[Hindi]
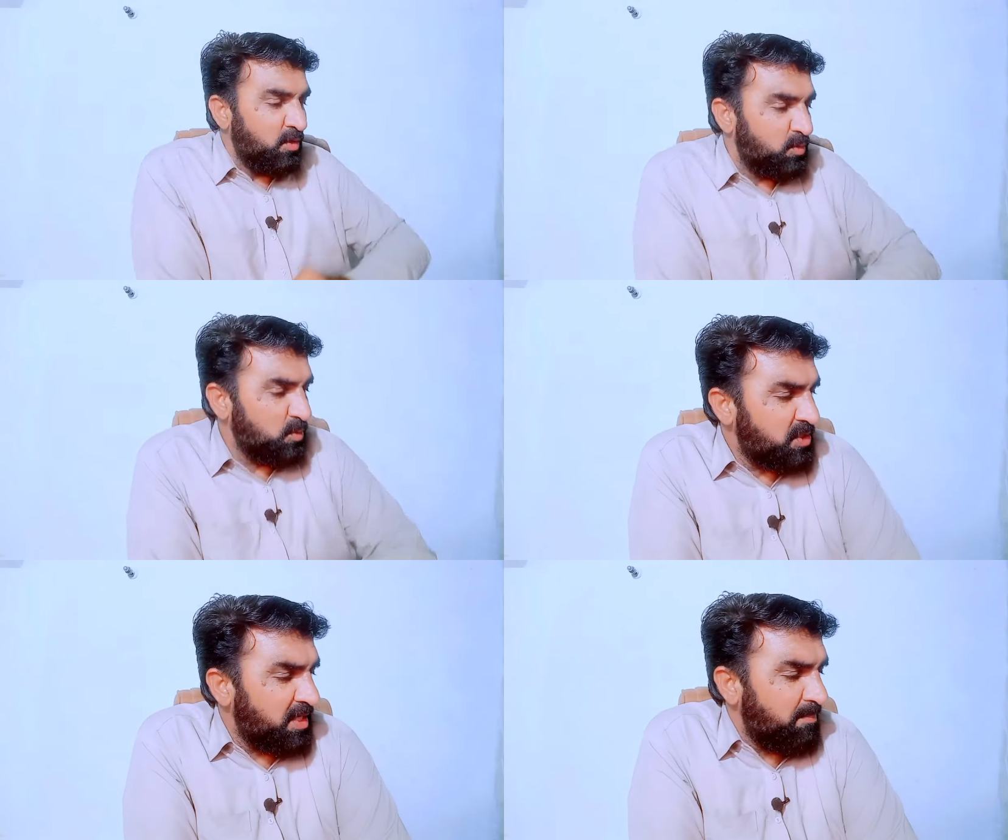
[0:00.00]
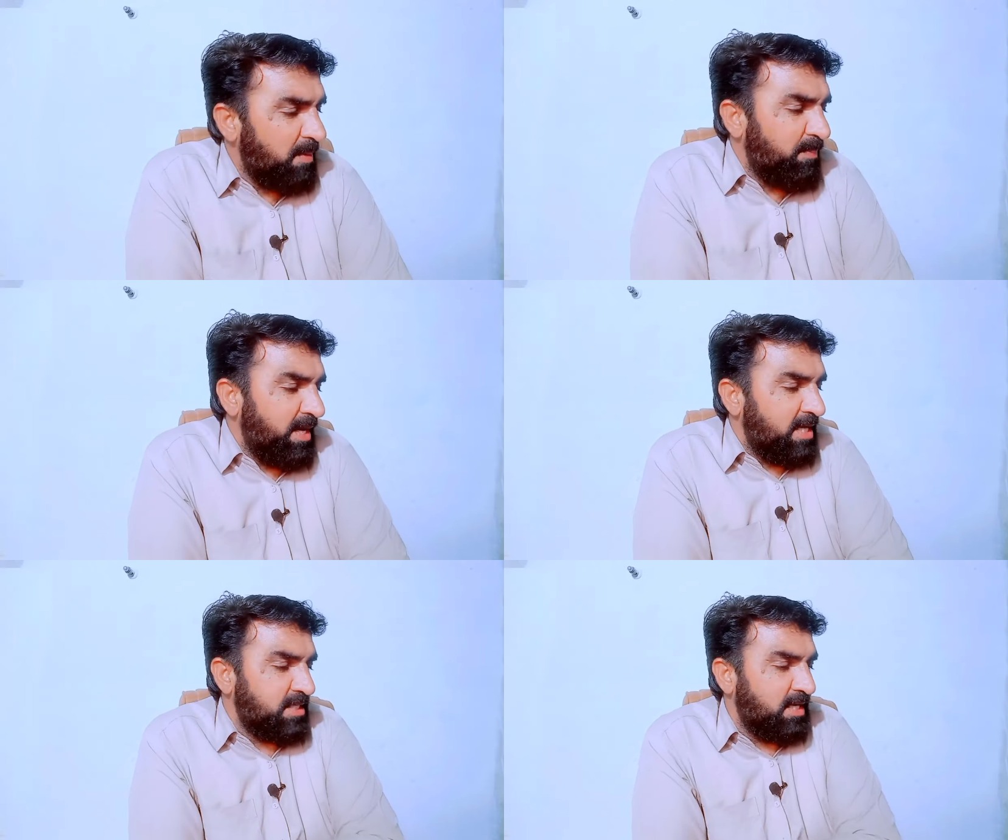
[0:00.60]
दूसरे नंबर पर
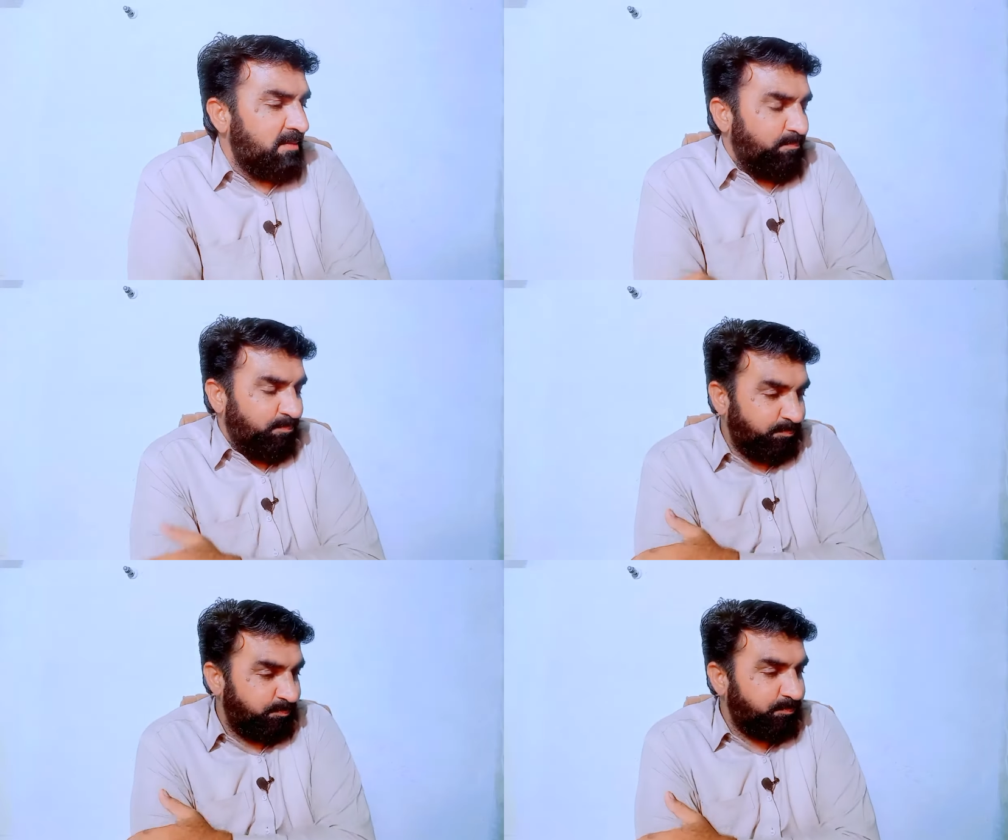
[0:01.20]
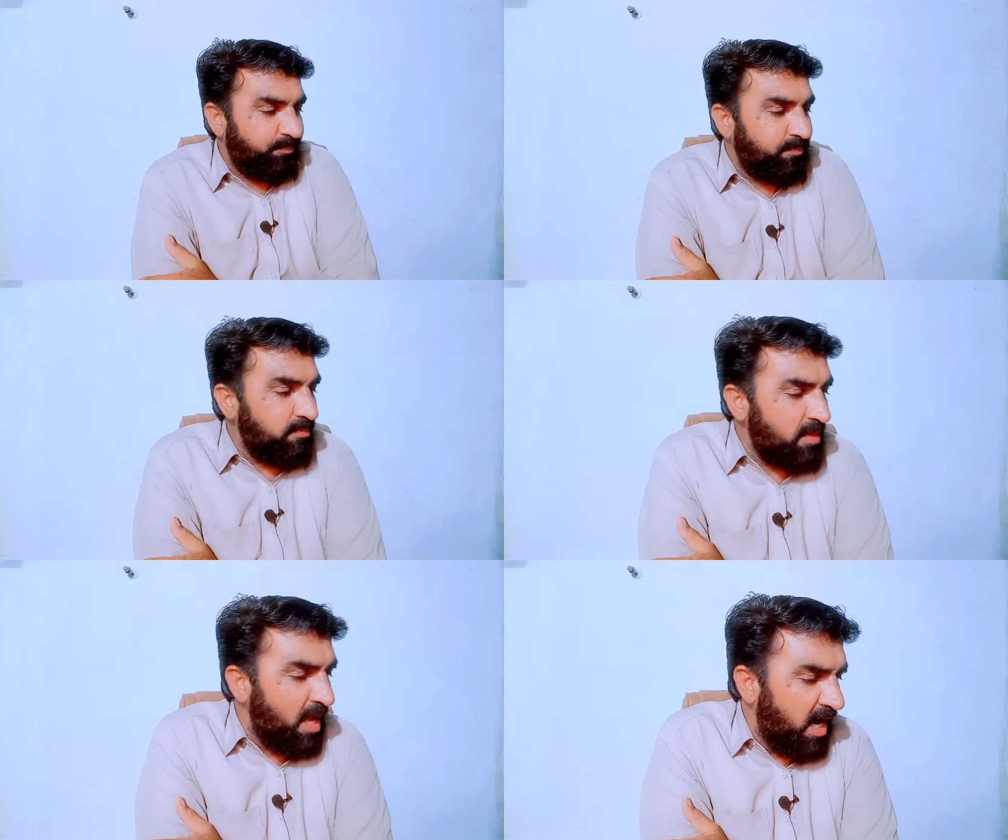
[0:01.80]
नाजरीन
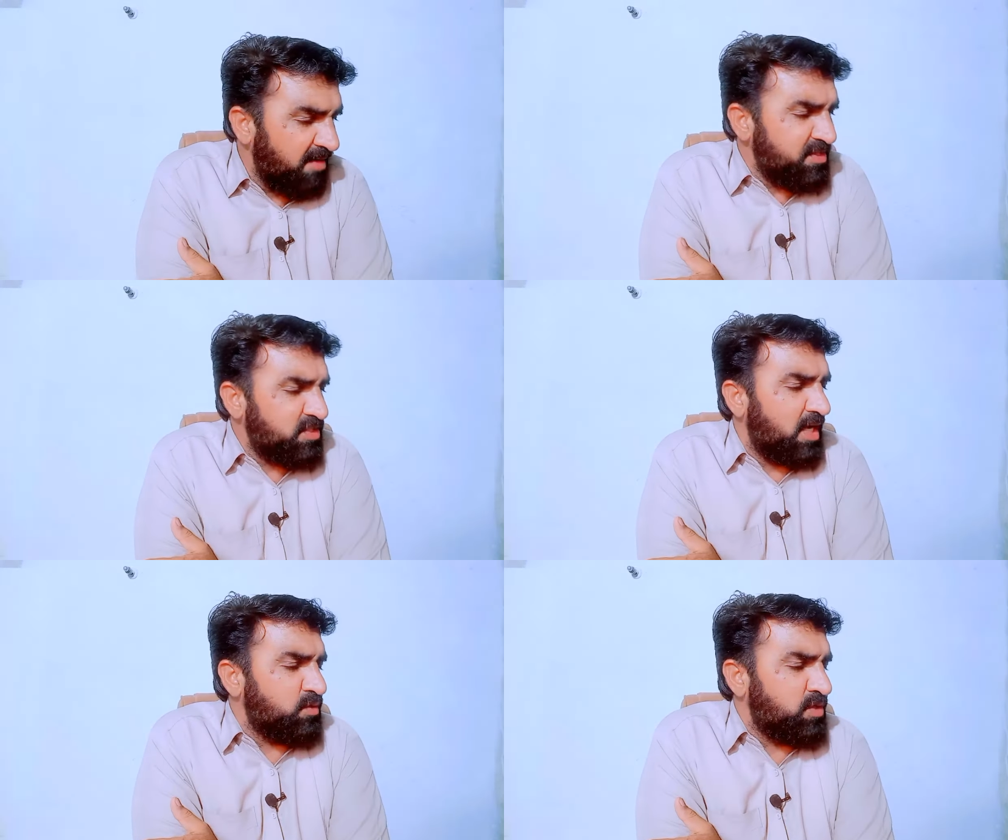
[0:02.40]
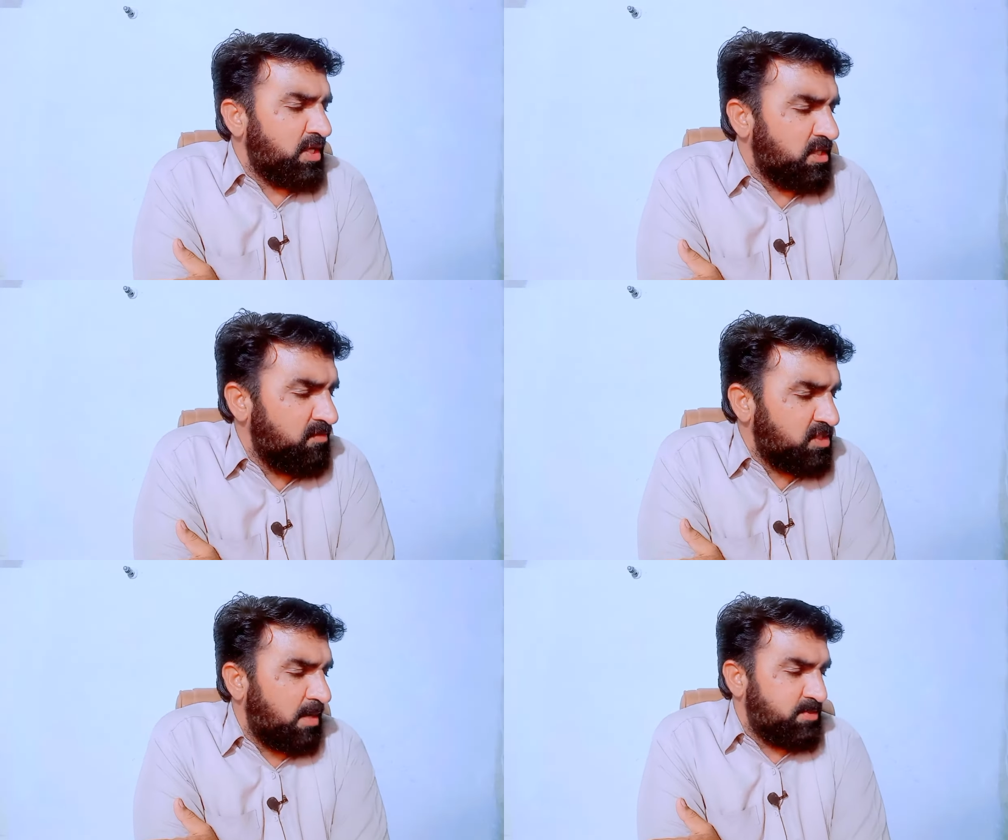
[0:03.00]
हाफिज साद हुसैन
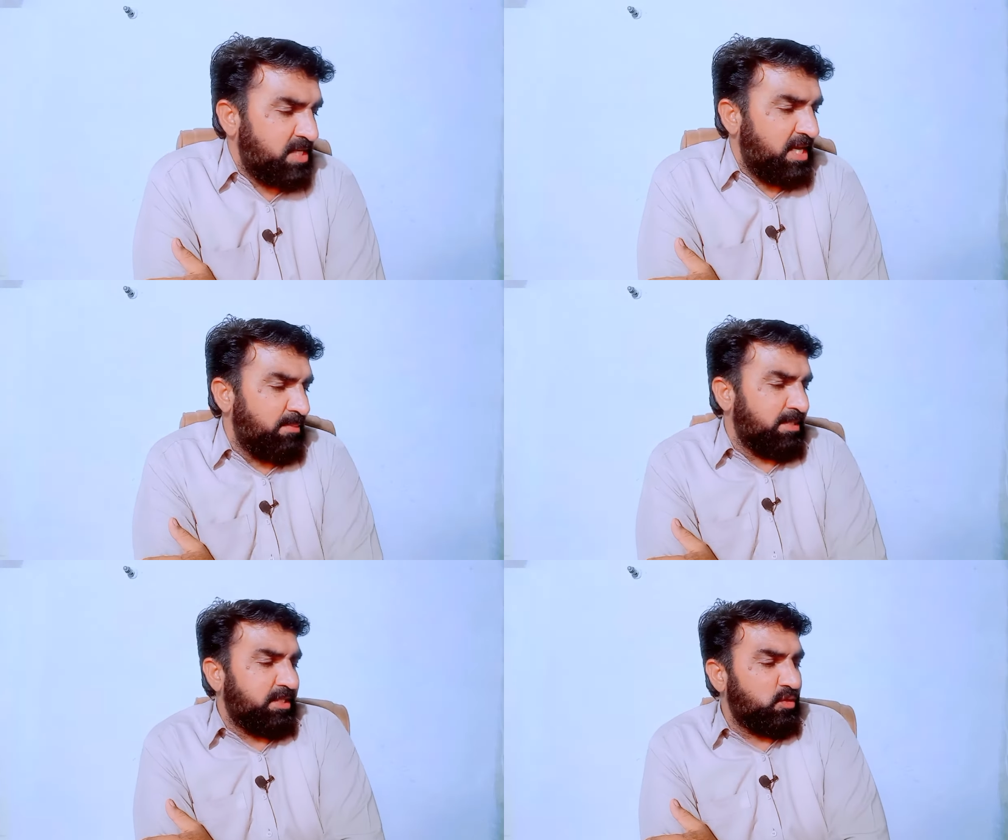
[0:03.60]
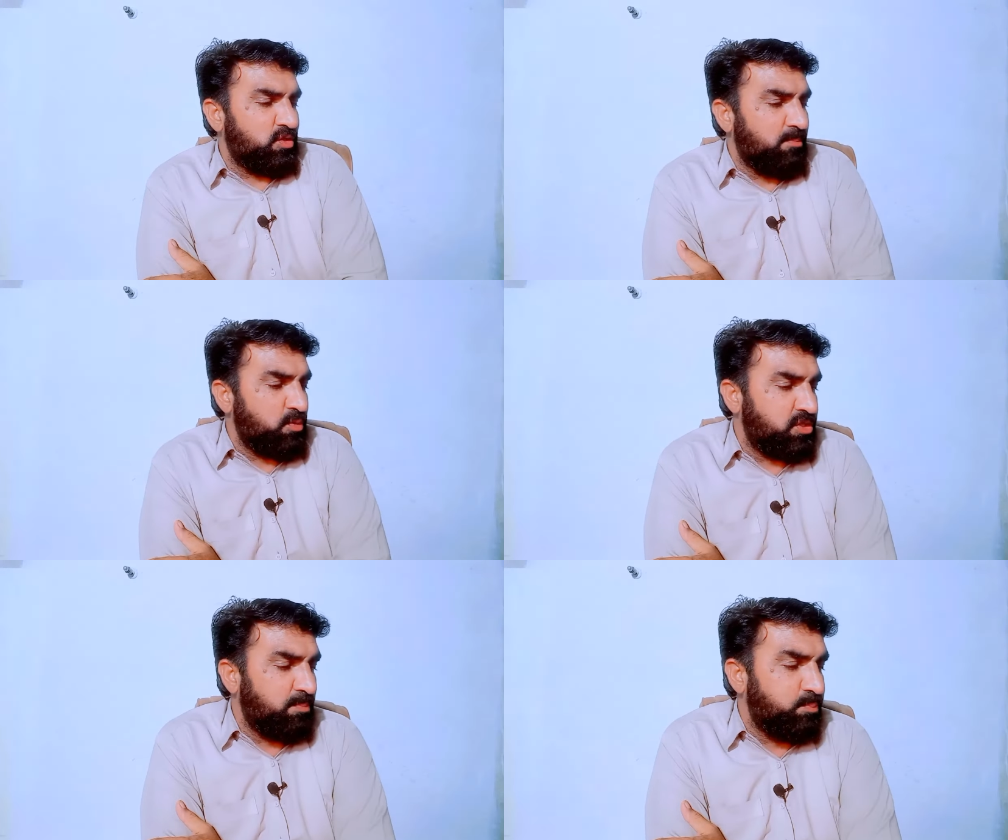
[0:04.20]
रिजवी साहब जेल में थे तो जब
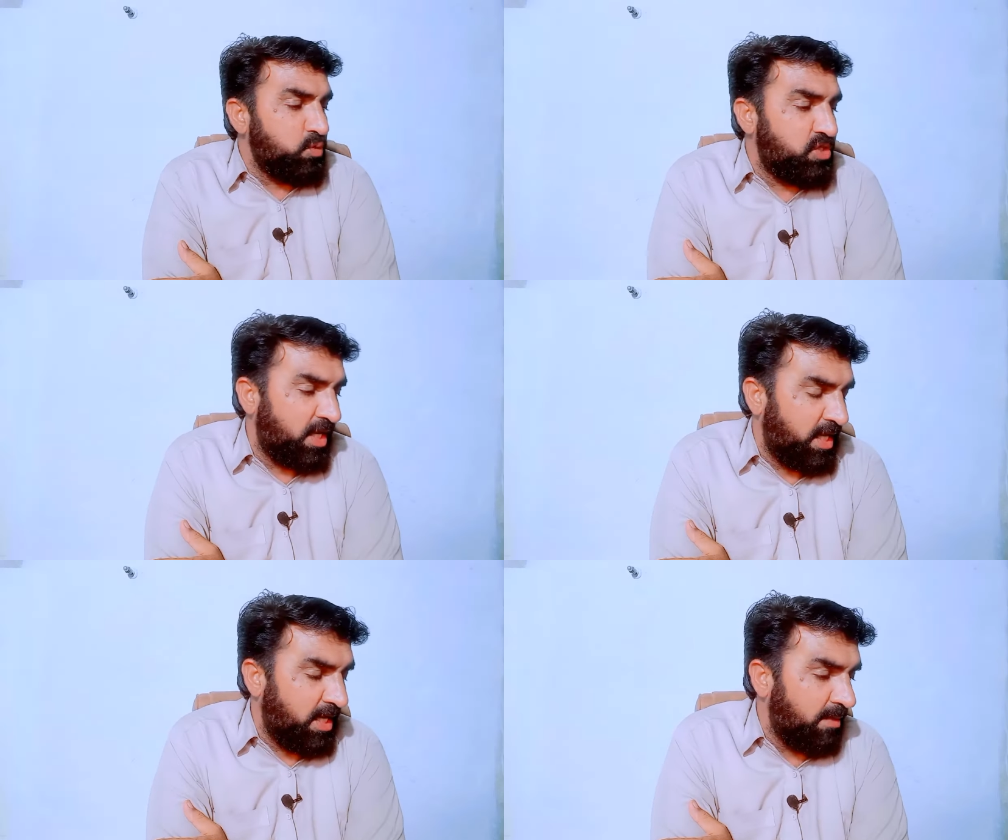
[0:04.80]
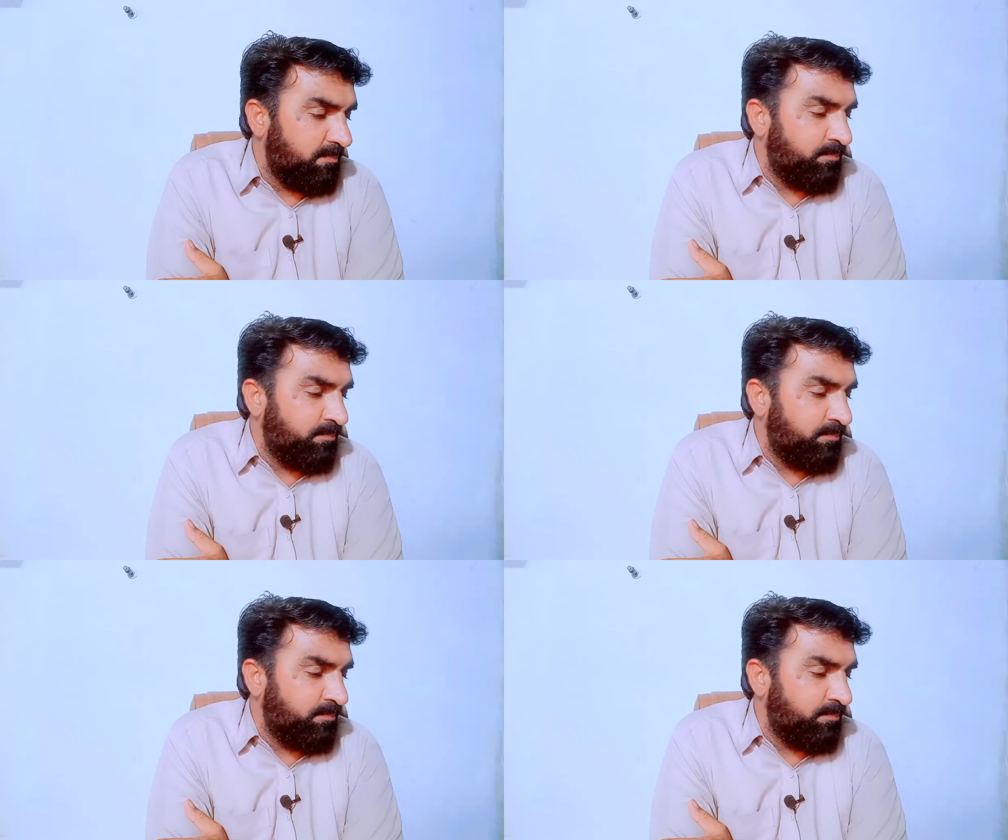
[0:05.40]
उससे पूछा गया